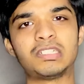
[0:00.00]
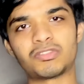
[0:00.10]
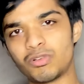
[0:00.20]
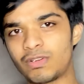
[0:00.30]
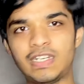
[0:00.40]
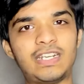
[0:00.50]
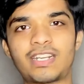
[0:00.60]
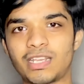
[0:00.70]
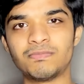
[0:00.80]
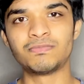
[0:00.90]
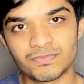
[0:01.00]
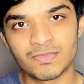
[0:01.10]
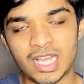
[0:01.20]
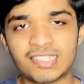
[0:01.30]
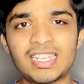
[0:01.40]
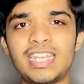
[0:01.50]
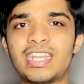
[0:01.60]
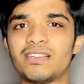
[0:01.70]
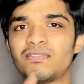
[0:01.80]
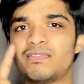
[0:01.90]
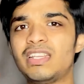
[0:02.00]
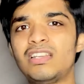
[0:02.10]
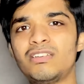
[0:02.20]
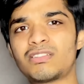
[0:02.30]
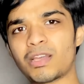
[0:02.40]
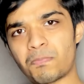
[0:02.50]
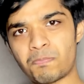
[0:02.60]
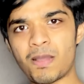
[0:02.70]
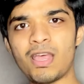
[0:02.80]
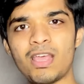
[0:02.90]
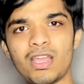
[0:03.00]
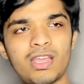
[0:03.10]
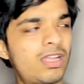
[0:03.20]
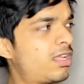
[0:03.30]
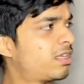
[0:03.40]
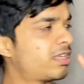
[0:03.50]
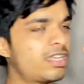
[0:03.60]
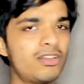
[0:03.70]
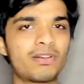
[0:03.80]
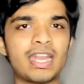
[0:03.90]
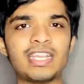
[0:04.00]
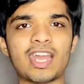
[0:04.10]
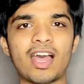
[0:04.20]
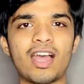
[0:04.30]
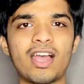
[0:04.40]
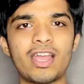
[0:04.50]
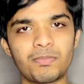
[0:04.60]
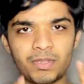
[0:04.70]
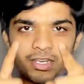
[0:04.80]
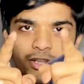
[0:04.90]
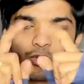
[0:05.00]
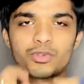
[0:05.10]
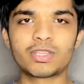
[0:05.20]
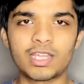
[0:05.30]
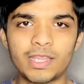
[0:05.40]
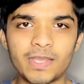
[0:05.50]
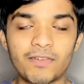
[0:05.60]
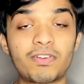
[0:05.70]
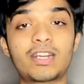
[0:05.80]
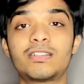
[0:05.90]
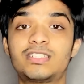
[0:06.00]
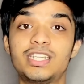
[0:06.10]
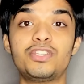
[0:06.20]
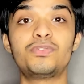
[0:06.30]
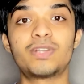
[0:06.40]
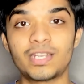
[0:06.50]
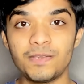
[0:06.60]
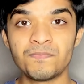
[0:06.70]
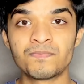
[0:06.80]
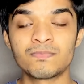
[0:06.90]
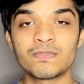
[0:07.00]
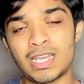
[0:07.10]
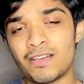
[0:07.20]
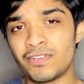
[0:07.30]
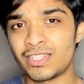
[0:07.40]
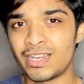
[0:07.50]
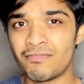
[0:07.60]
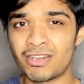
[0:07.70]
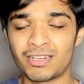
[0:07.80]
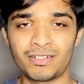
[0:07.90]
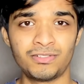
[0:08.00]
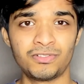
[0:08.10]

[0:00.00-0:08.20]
సోలో క్రియేటర్నే అసలు ఏంటి వీళ్ళు తప్ప వీళ్ళు రైటా అని మీరు డౌట్ ఉంది కదా ఎవరు జెన్యూన్ అని నా మీదనే ఏమంటున్నాడు